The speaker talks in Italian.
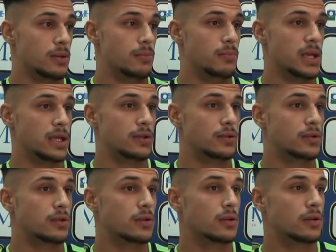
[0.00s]

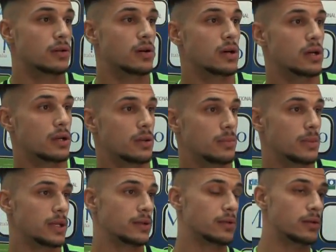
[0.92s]
meno,
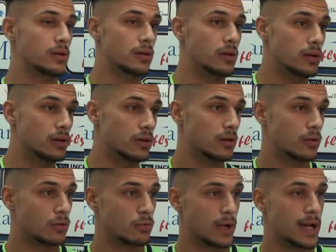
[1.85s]

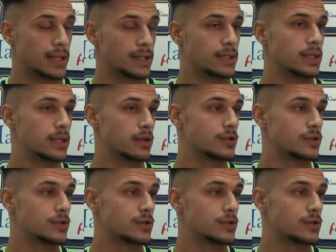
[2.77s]
meno curati